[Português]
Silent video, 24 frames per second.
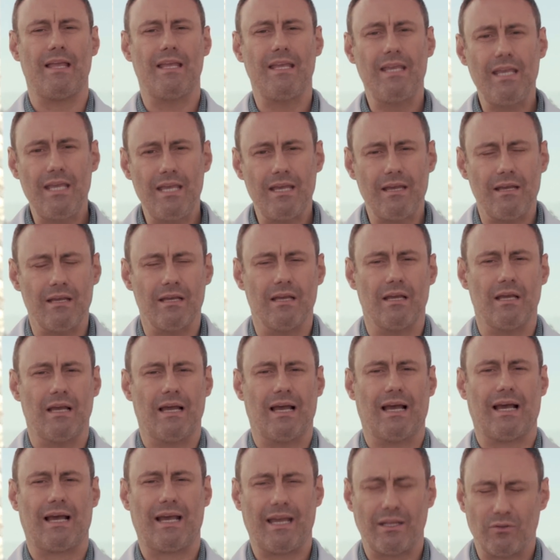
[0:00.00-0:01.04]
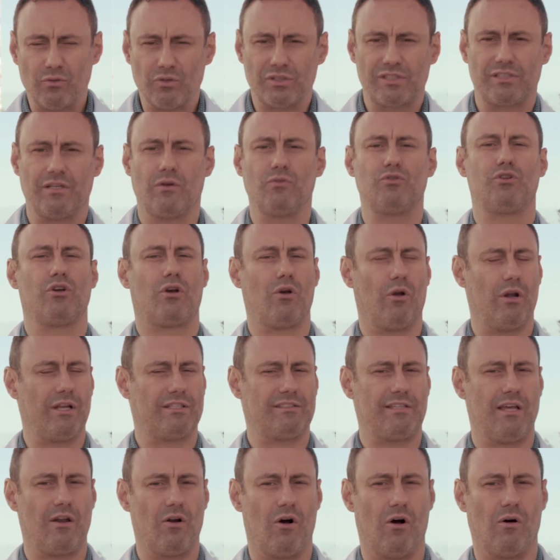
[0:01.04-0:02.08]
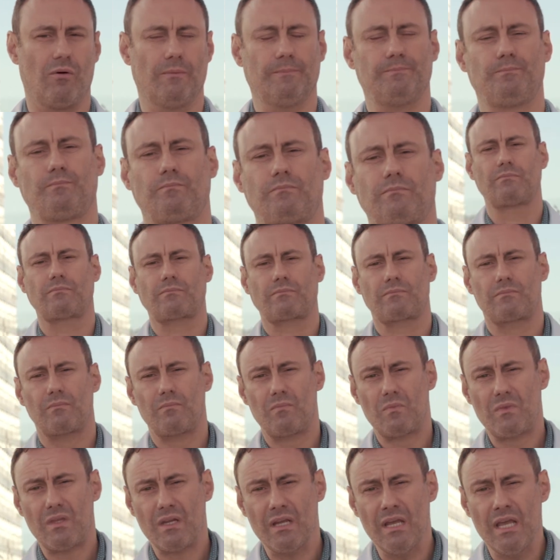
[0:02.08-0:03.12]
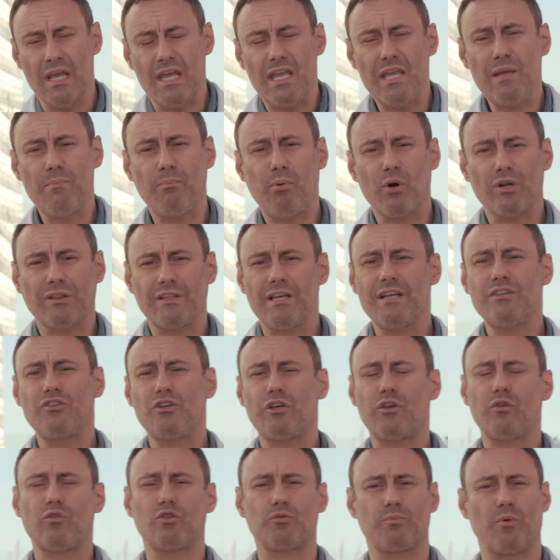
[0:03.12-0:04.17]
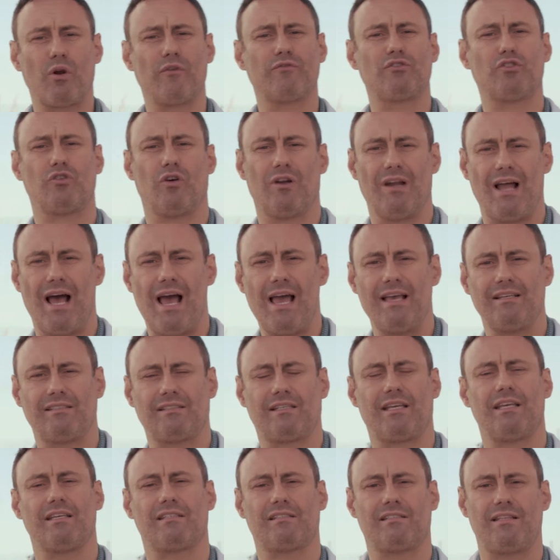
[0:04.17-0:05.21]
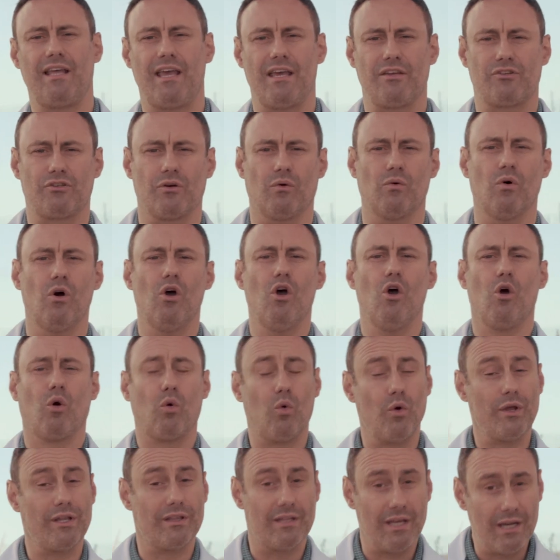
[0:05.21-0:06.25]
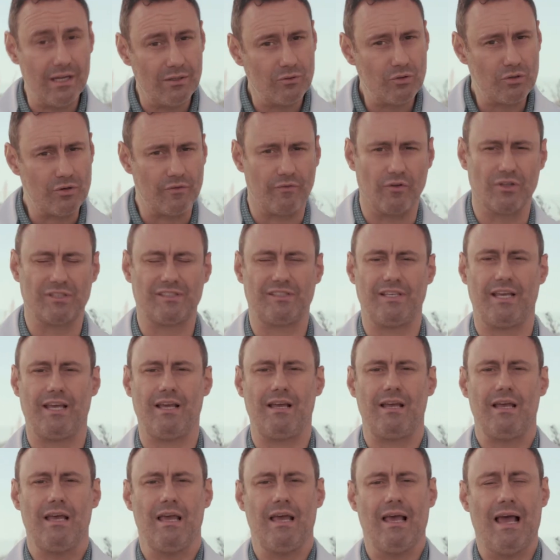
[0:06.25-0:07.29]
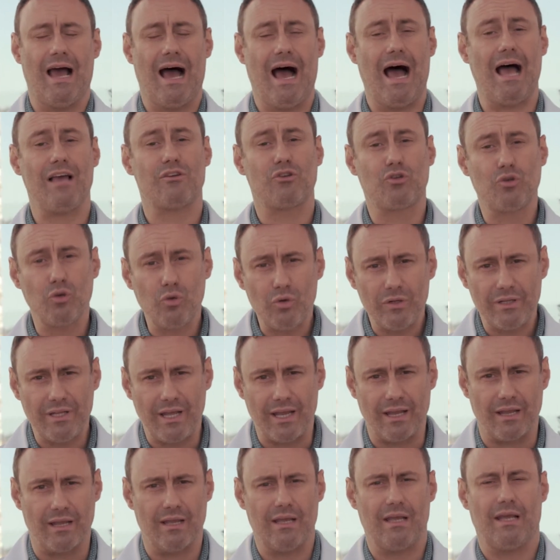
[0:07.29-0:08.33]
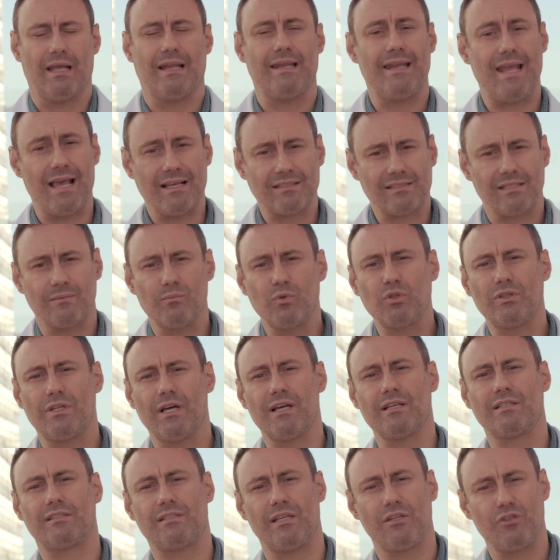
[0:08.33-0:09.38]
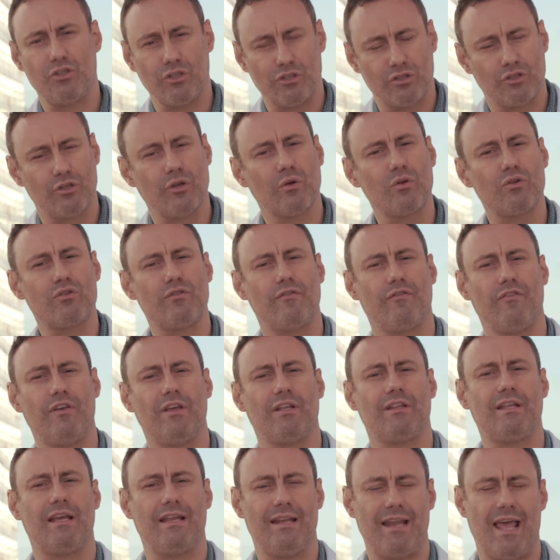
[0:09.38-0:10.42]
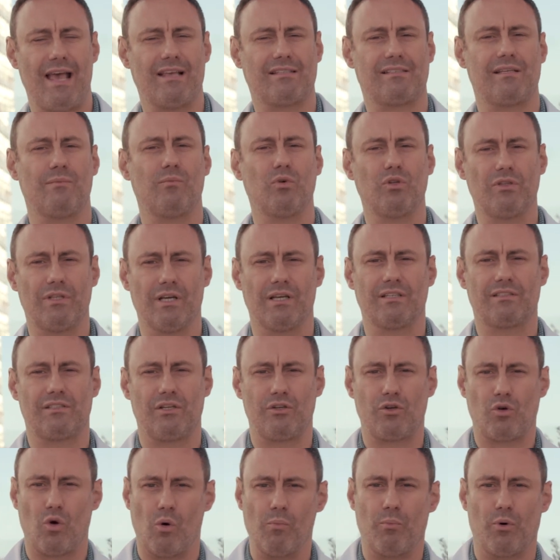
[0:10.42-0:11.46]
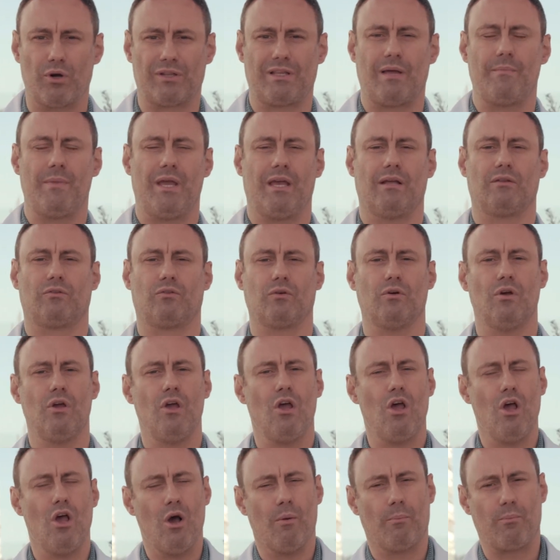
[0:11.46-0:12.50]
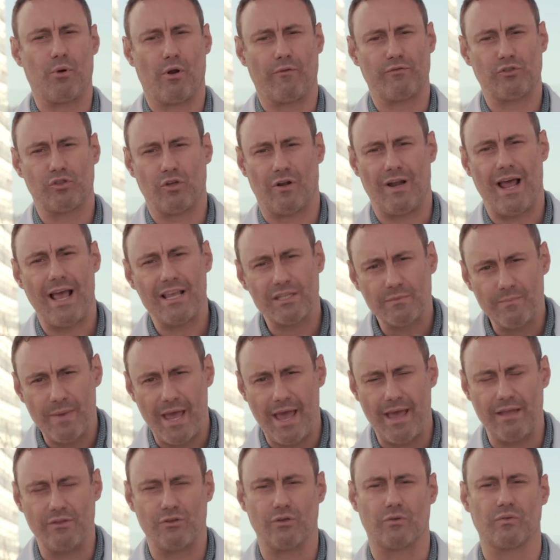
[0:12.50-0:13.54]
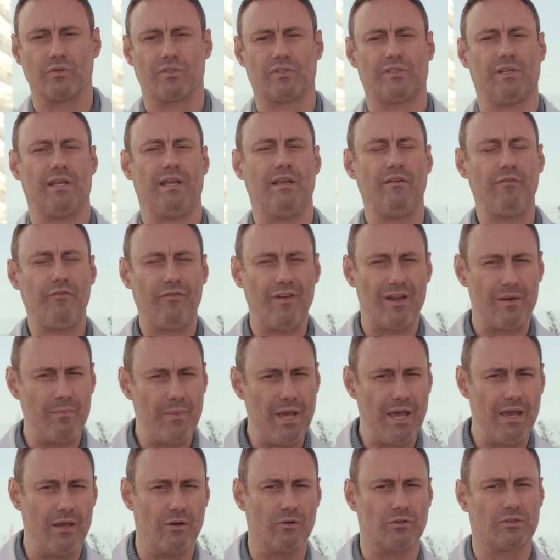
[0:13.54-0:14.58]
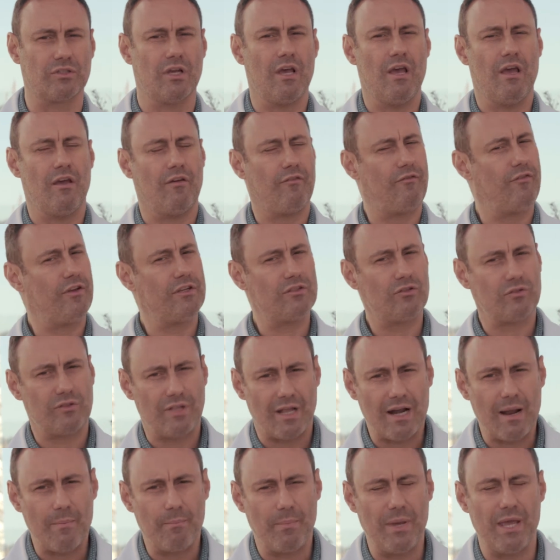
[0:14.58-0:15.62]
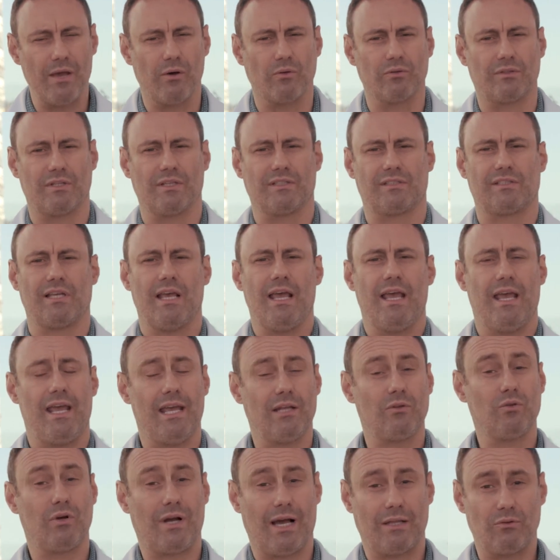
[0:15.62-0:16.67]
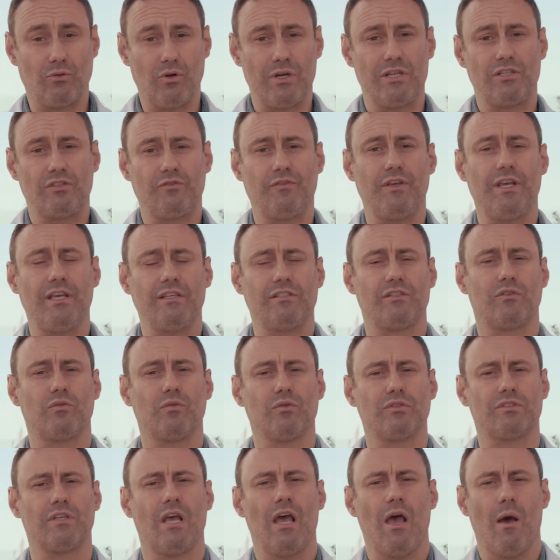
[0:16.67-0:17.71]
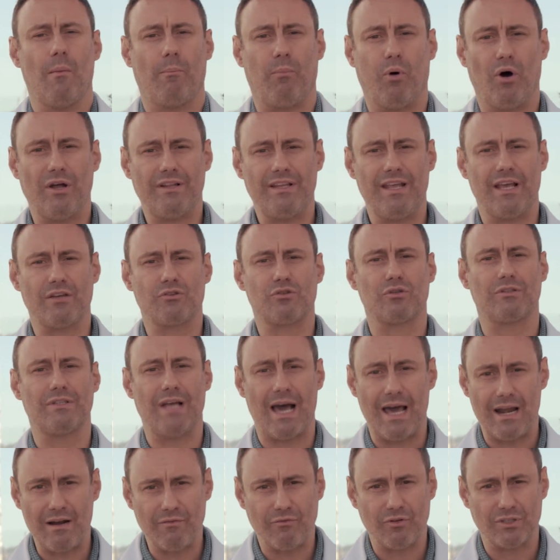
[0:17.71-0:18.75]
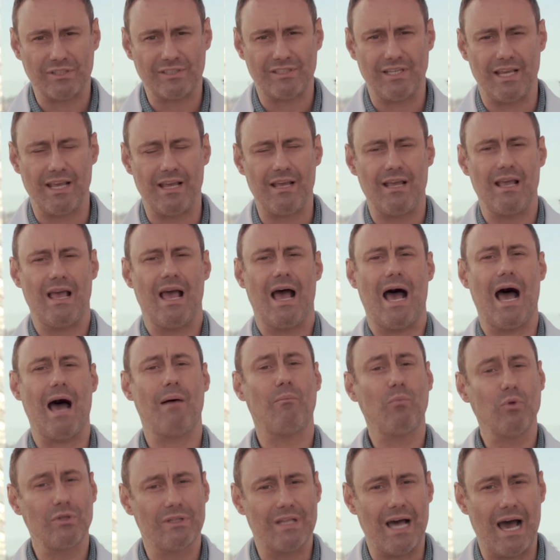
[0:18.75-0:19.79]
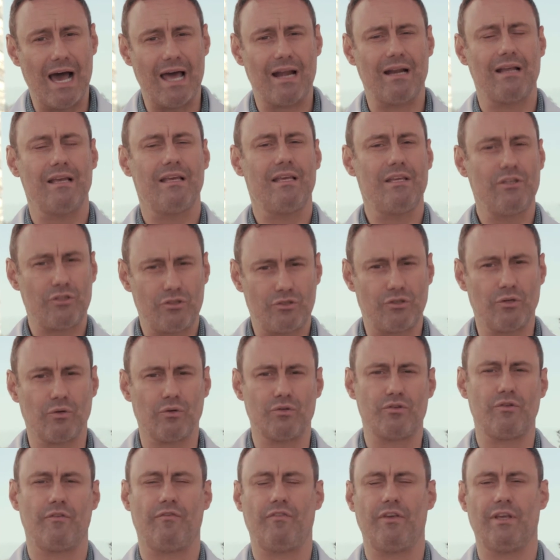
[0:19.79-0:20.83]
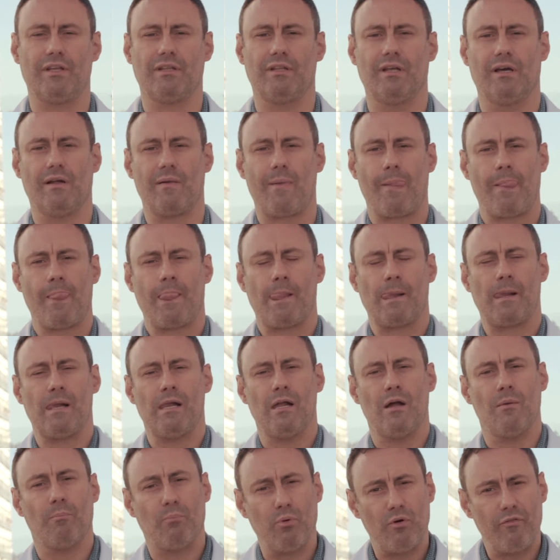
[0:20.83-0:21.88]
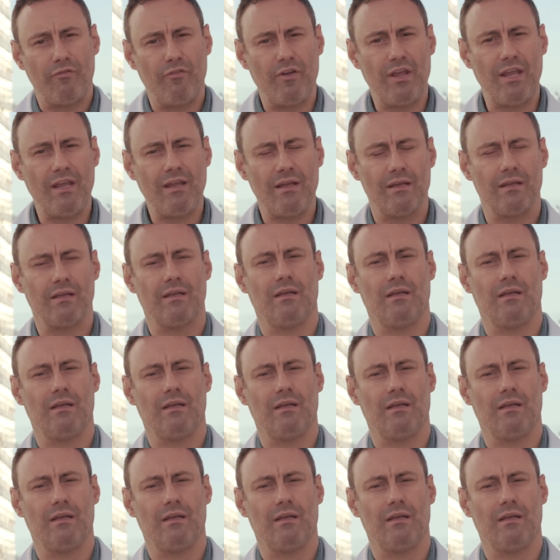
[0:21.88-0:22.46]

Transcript: e redução de colesterol. Importante que os profissionais que estejam cuidando de você ajudem nessa mudança de estilo de vida e nessa mudança de comportamento. Profissionais médicos, enfermeiros, fisioterapeutas, educadores físicos podem ajudar a você a mudar estilo de vida. Por fim,